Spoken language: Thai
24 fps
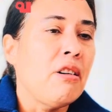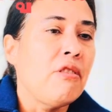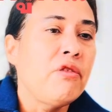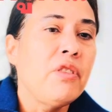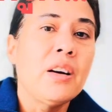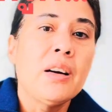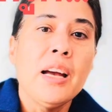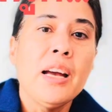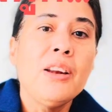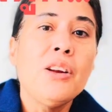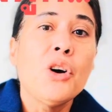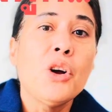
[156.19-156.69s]

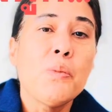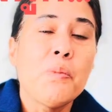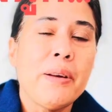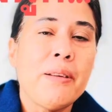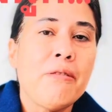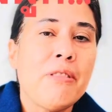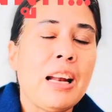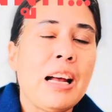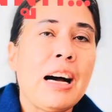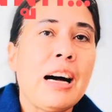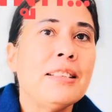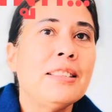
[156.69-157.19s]
ฝึกให้นอนเป็น
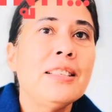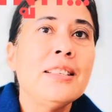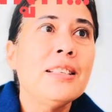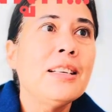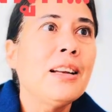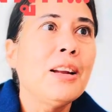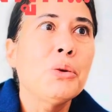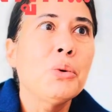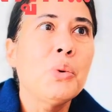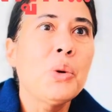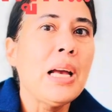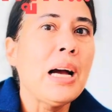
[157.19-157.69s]
เวลาจริ
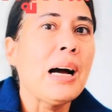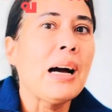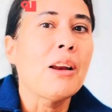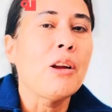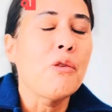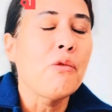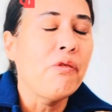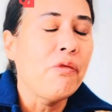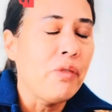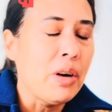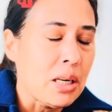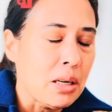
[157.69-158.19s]
งๆแล้วทุกอย่าง
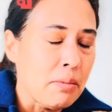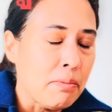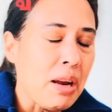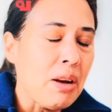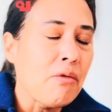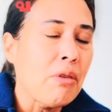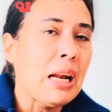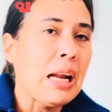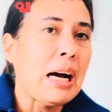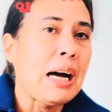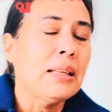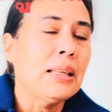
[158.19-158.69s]
เราฝึกเป็น
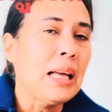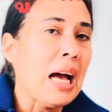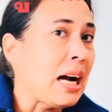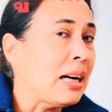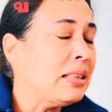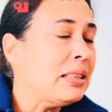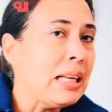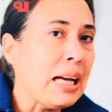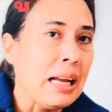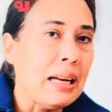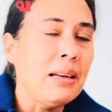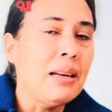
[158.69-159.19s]
เวลาทั้ง
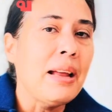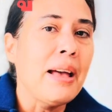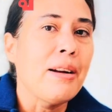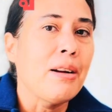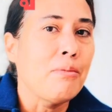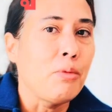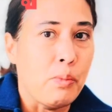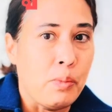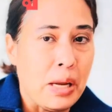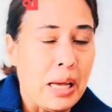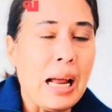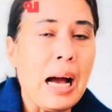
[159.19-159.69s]
นั้นใน
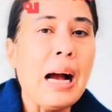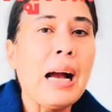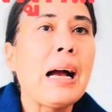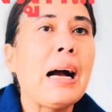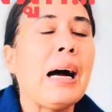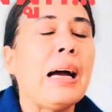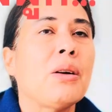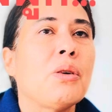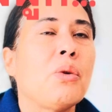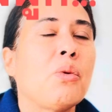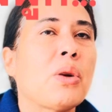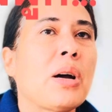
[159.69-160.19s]
ระบบในร่าง
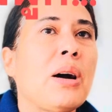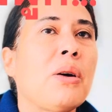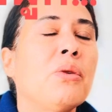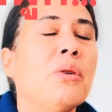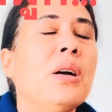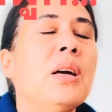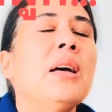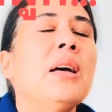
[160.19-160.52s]
กายของเรา